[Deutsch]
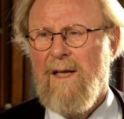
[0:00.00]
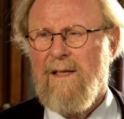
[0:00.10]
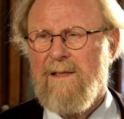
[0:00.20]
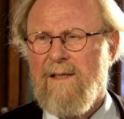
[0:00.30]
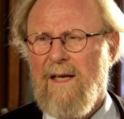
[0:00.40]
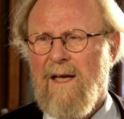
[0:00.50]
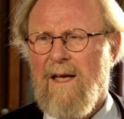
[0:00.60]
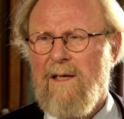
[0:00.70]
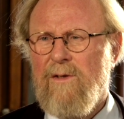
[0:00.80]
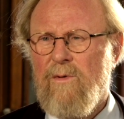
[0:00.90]
das
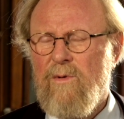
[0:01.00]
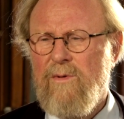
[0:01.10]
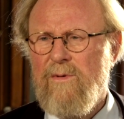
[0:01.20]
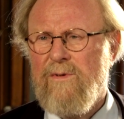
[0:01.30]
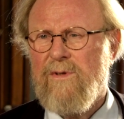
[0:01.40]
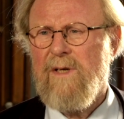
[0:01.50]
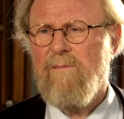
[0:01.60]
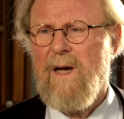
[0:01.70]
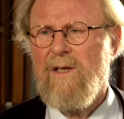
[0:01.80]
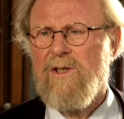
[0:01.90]

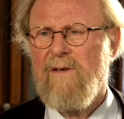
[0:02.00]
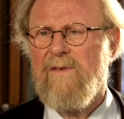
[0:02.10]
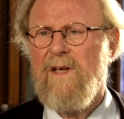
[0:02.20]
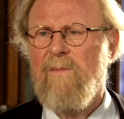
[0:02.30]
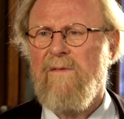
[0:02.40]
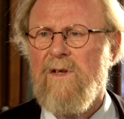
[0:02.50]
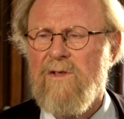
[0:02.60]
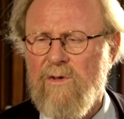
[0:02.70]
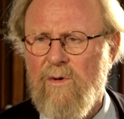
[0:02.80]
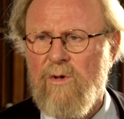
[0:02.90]
Religionsgemeinschaften immer wieder
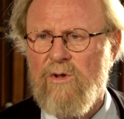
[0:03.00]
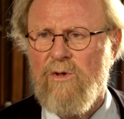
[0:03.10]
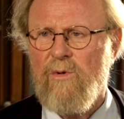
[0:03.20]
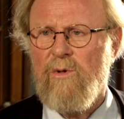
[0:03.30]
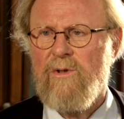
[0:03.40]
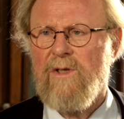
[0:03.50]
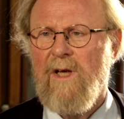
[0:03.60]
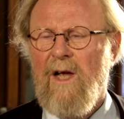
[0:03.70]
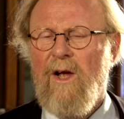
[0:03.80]
zurückstößt